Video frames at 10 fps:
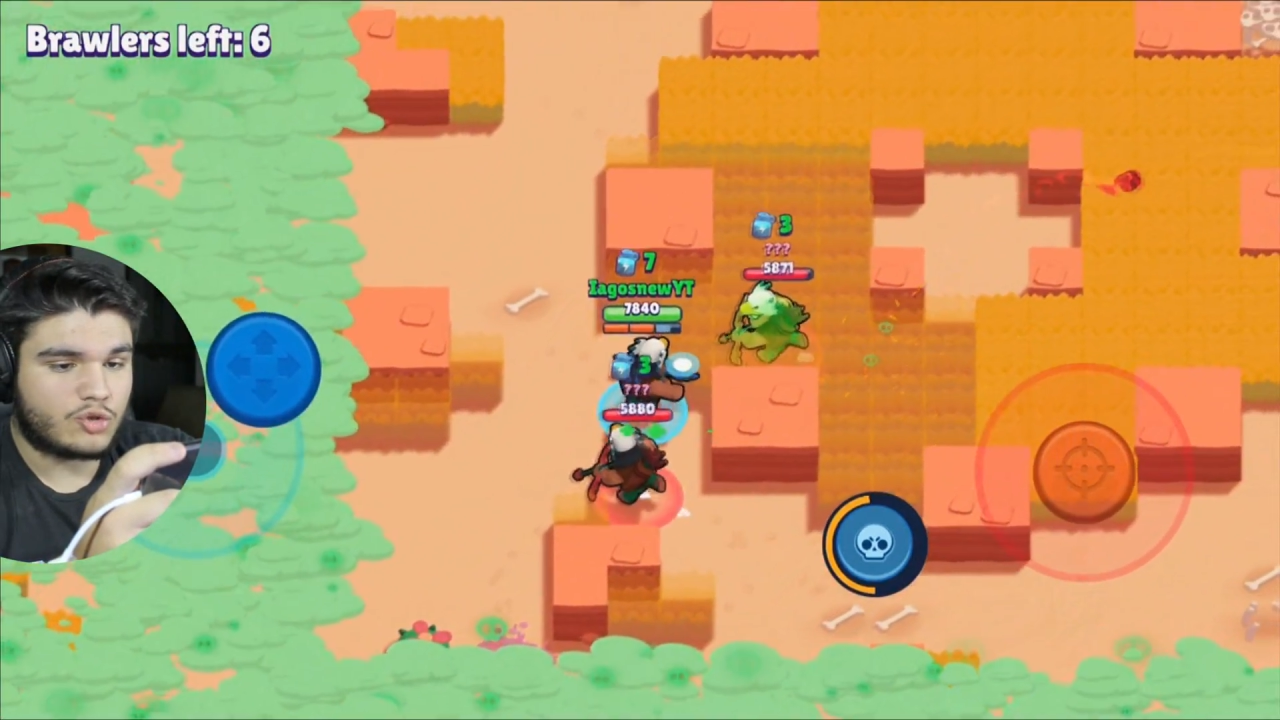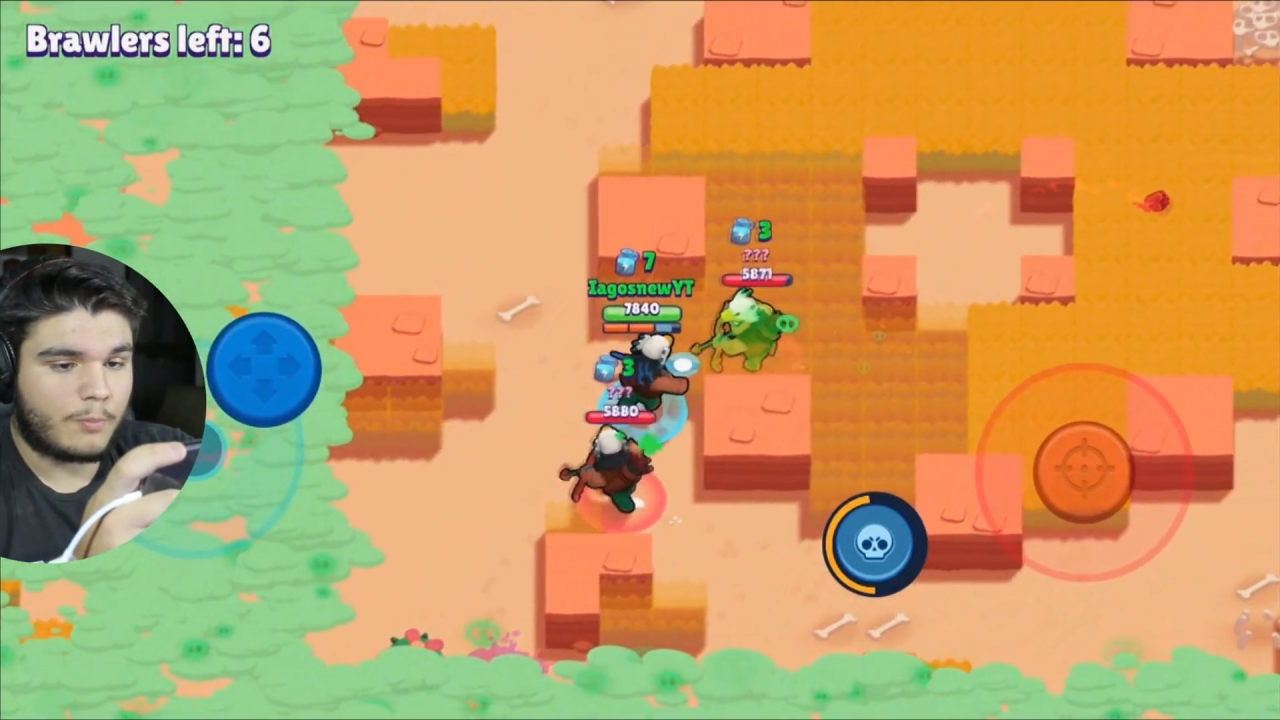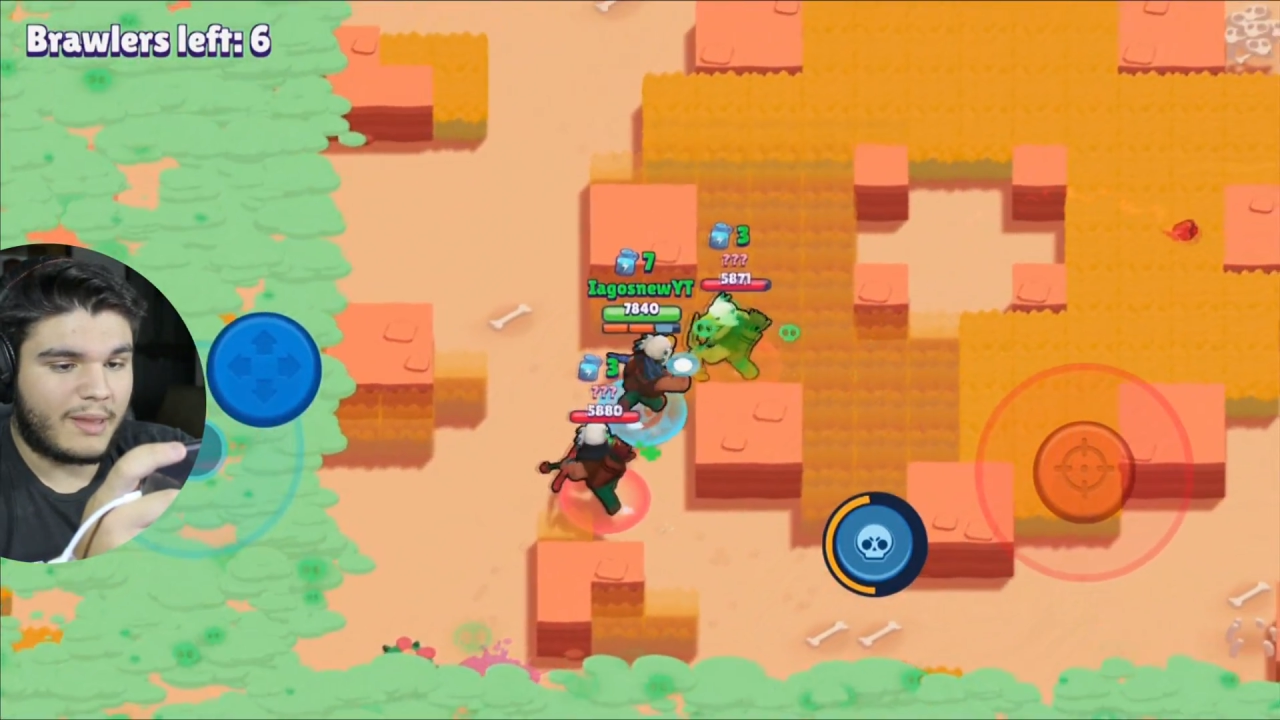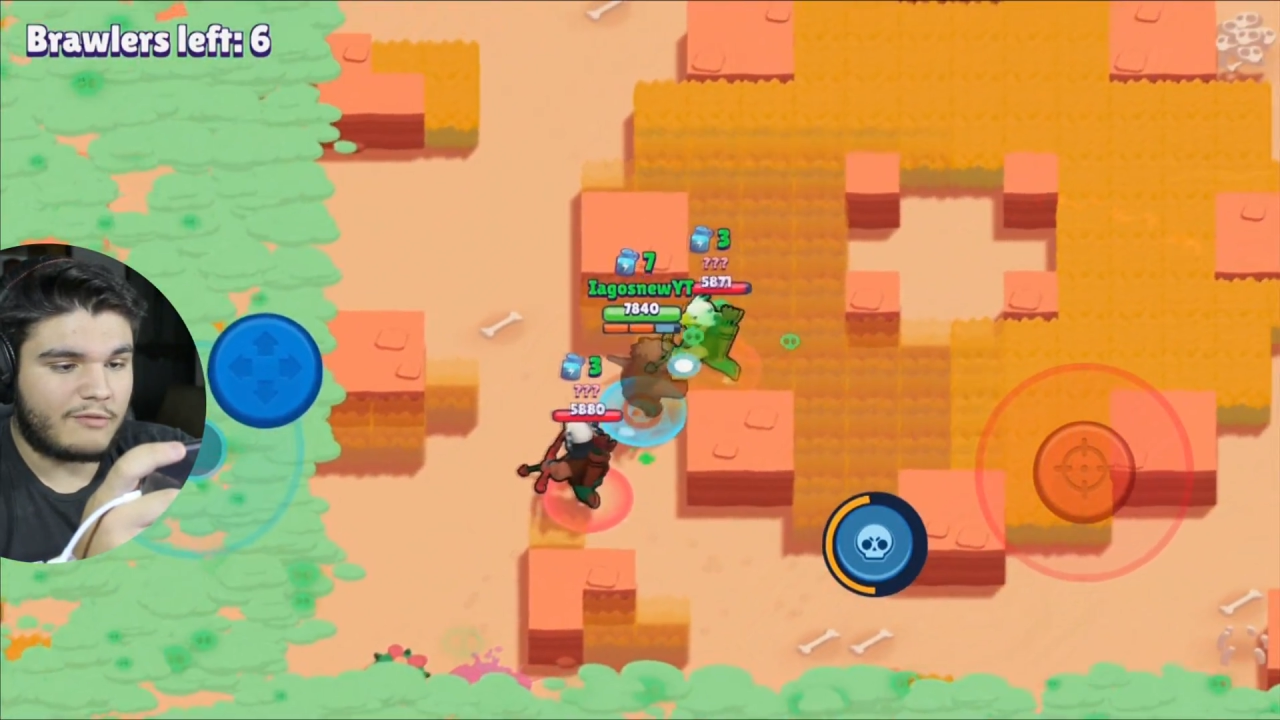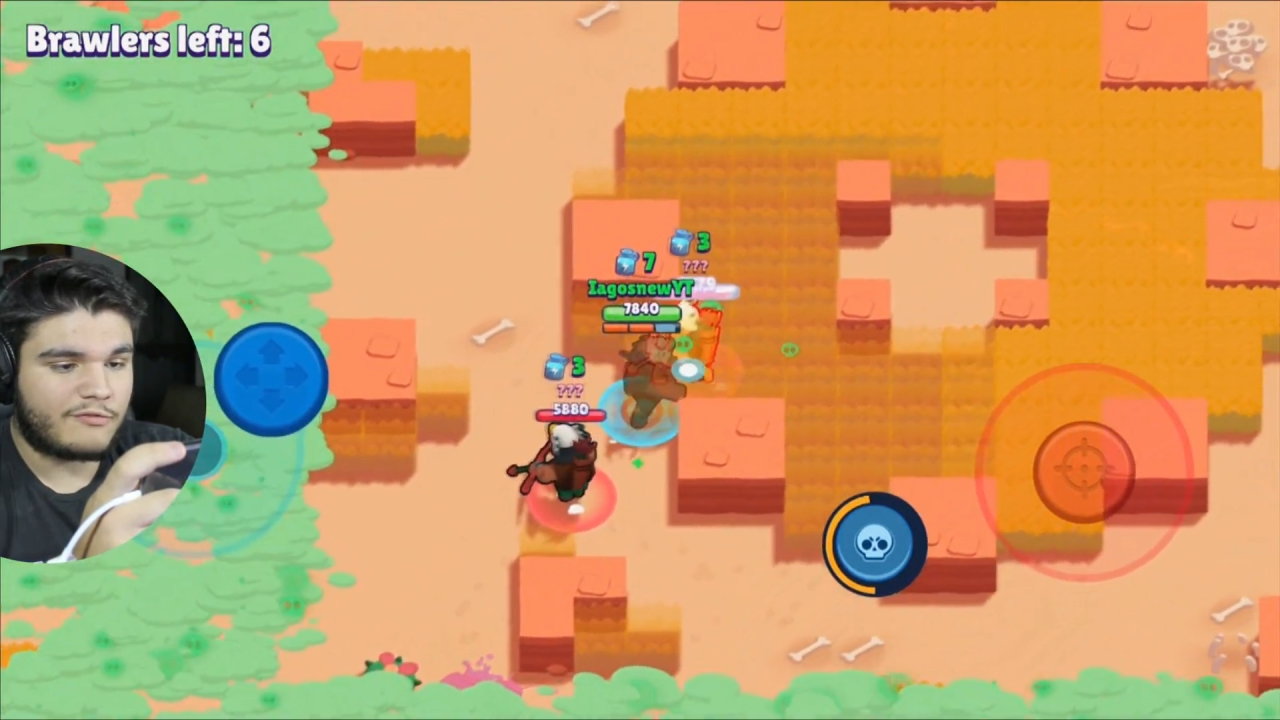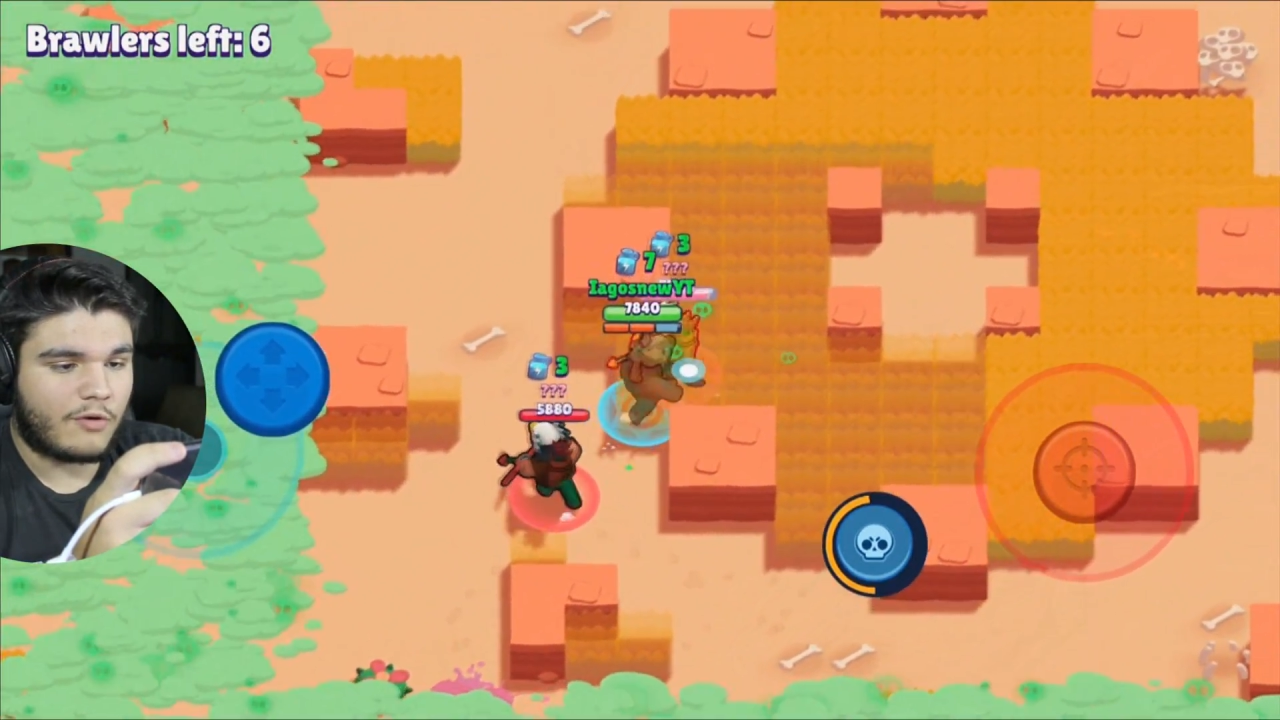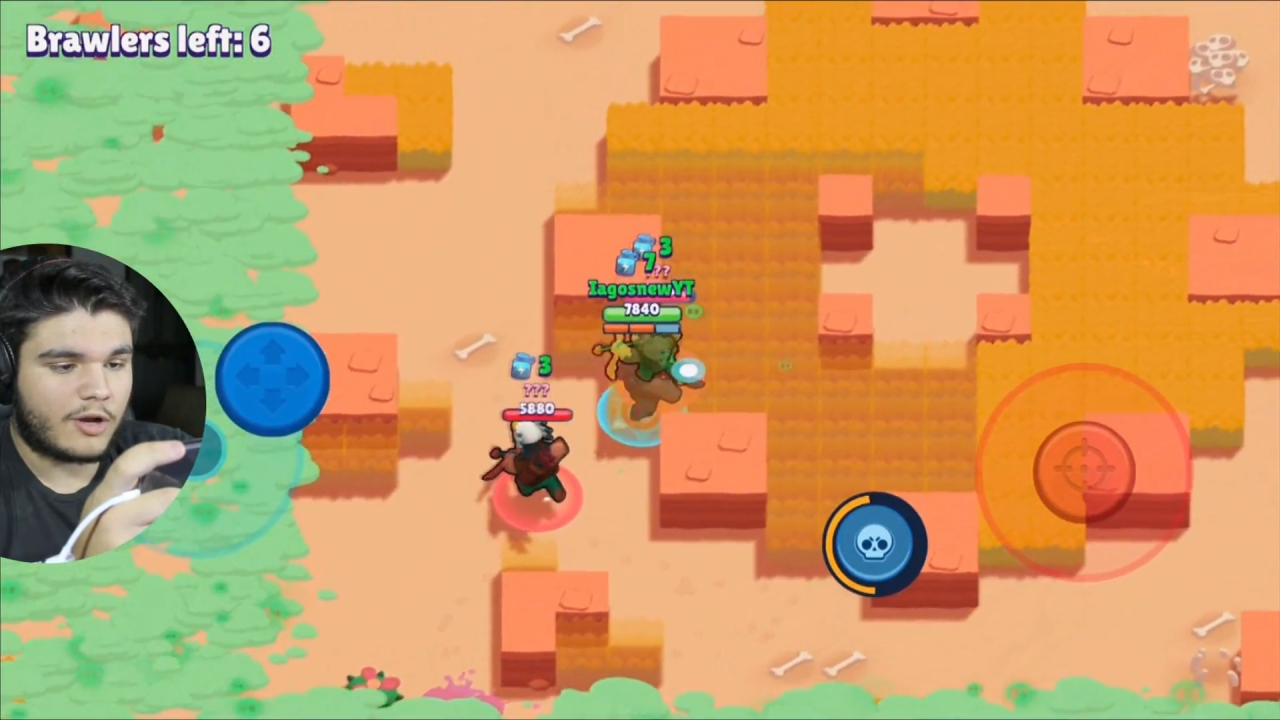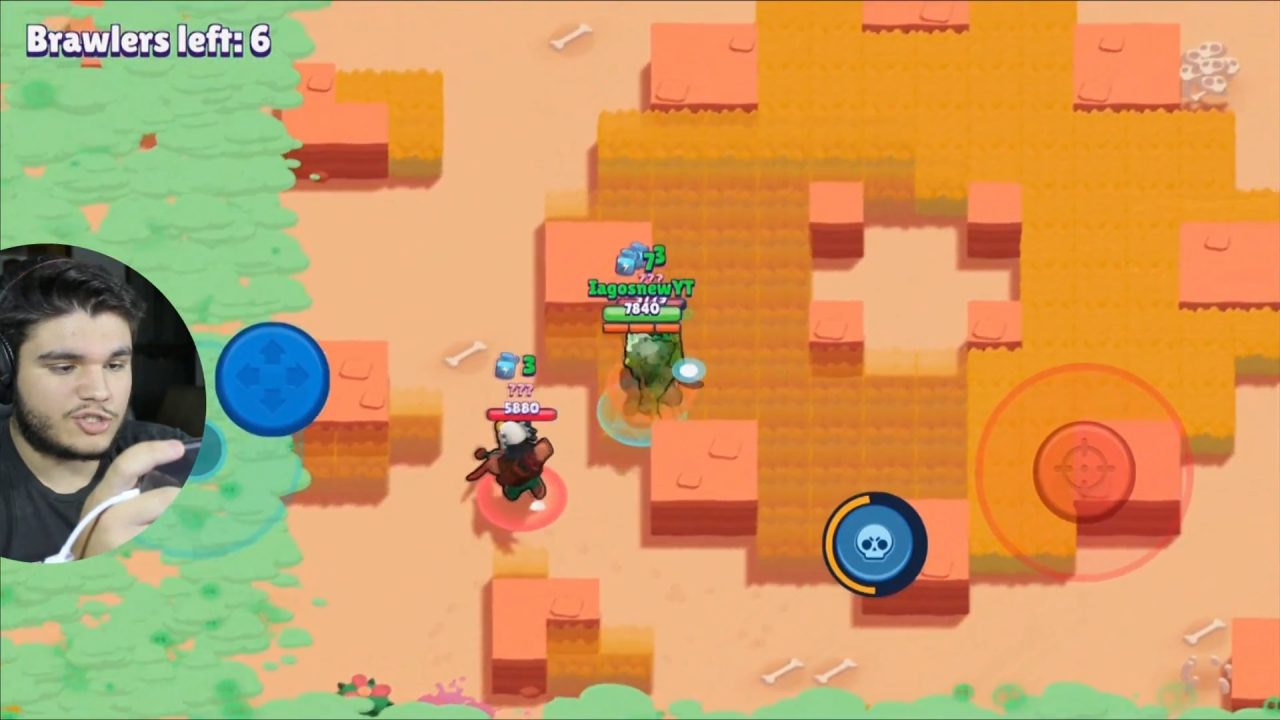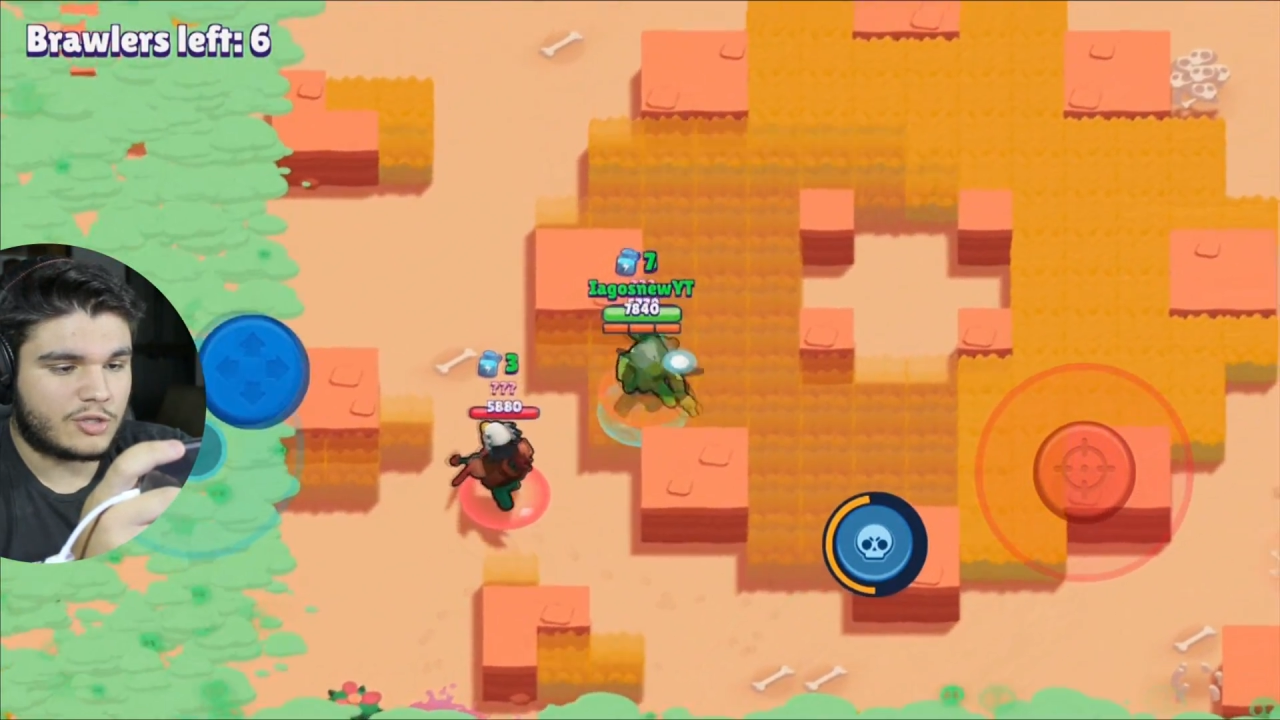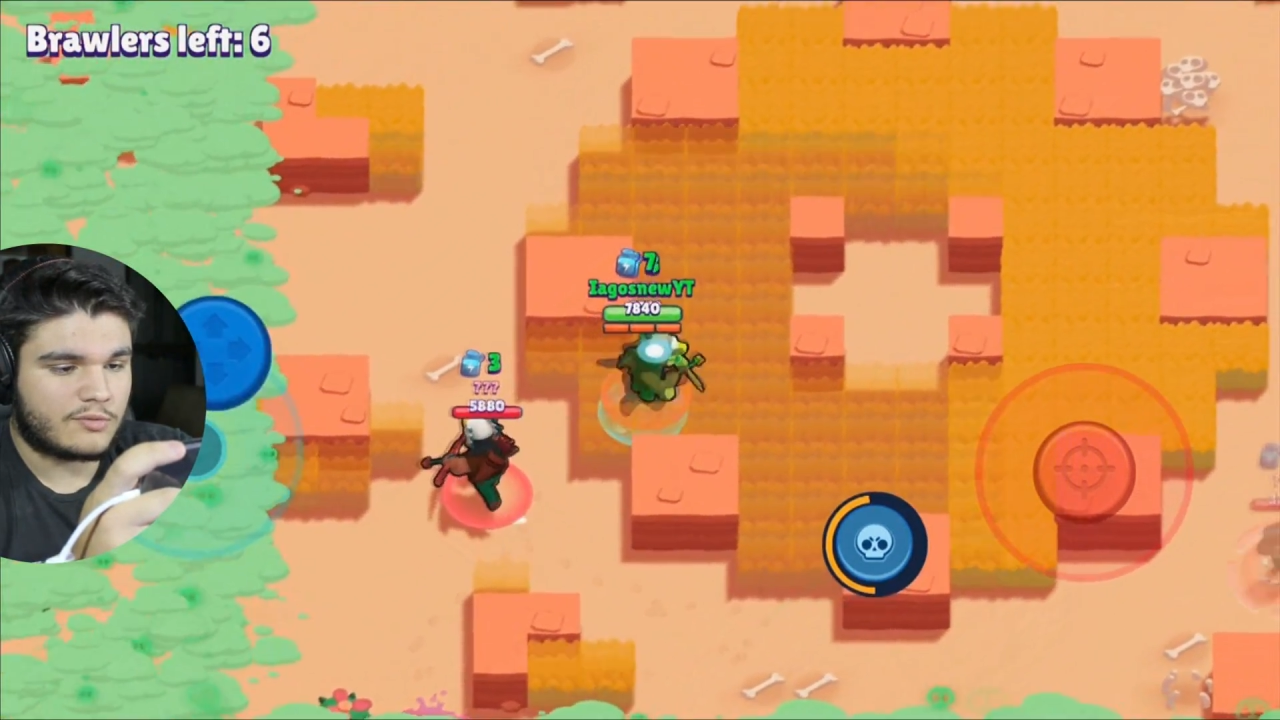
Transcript: tô bem forte,